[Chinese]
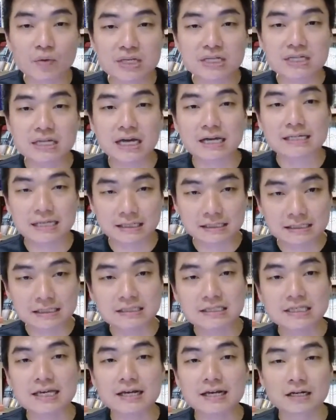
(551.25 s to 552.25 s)
魏家祥
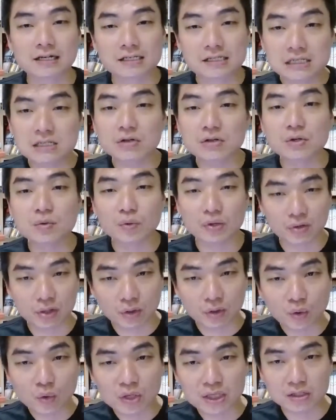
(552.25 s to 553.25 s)
是借了纪律委
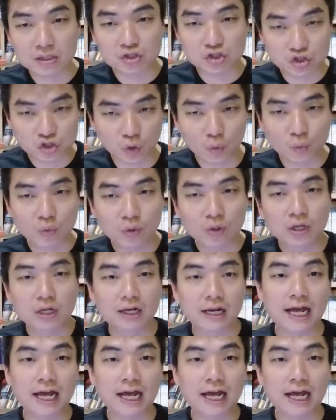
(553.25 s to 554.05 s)
员会的手